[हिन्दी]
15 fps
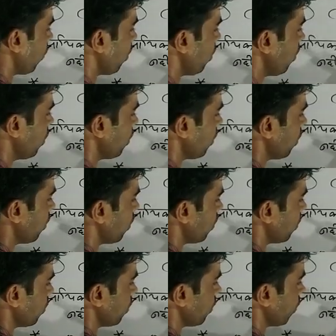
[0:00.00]
और
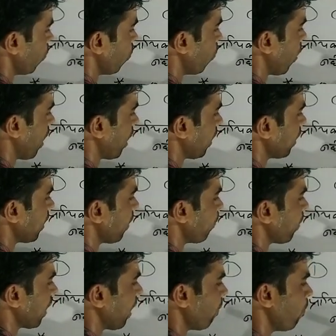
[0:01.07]
वन के
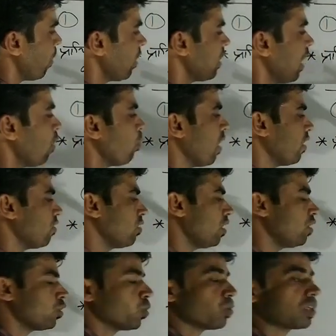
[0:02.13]
बराबर या वन
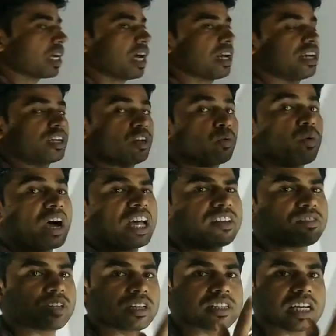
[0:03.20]
से छोटा लेकिन
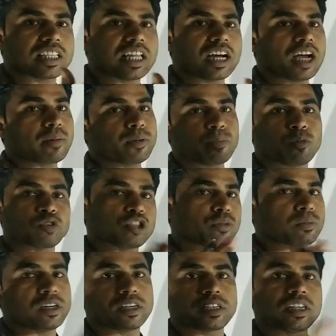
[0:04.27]
वन से ज़्यादा का भी
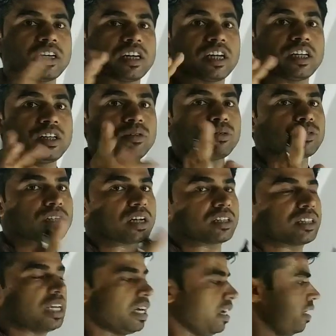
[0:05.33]
पॉसिबिलिटी नहीं हो
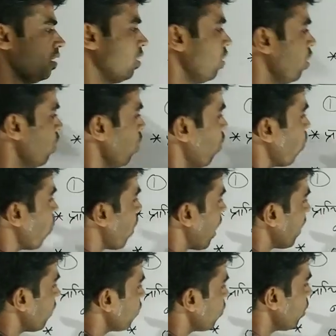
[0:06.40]
सकता है
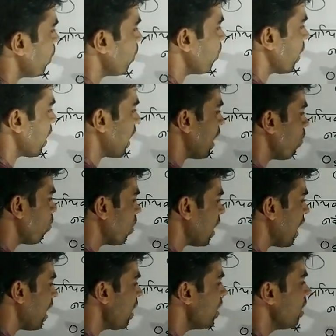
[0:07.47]
वन से बड़ा होगा